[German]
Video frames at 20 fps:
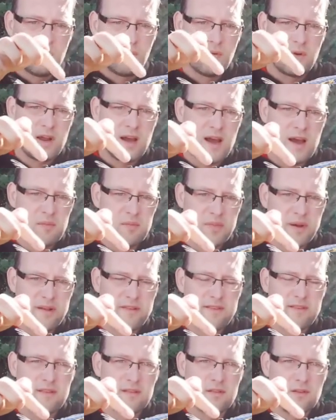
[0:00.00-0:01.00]
oder am
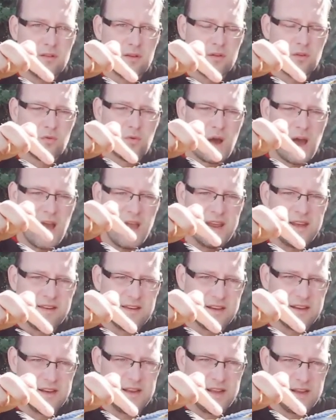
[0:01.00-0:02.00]
besten nur
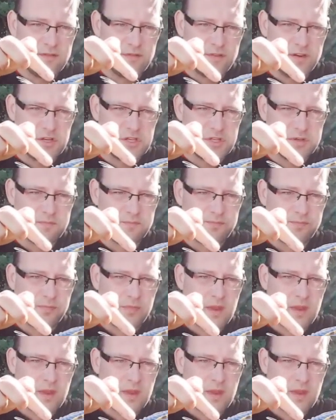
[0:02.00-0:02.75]
ein Drilling fischen.